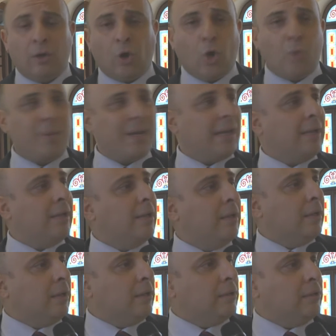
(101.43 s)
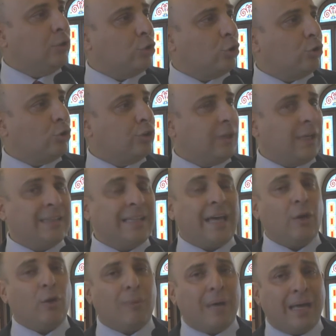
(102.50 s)
l'opera di
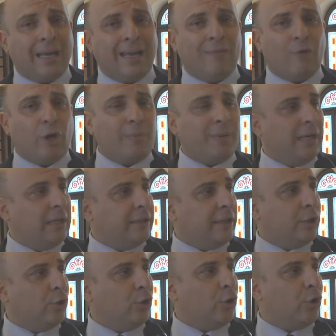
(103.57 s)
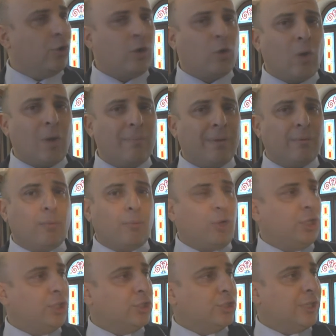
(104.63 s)
sottosegretario ma lavora per il territorio. Noi qua abbiamo
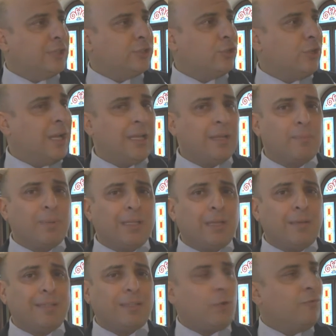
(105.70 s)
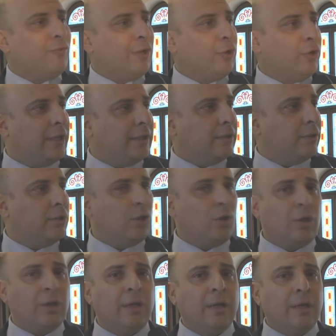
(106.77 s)
politici nazionali che praticamente non fanno niente, quindi
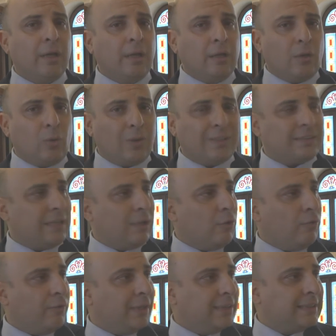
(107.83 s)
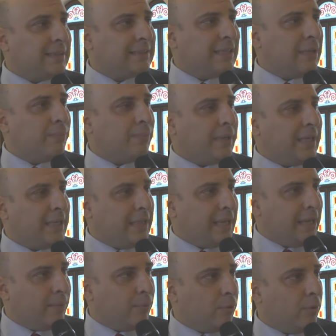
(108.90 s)
noi in questa conferenza stampa
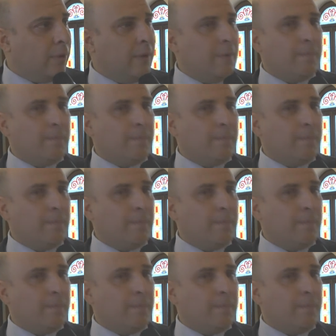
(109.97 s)
chiederemo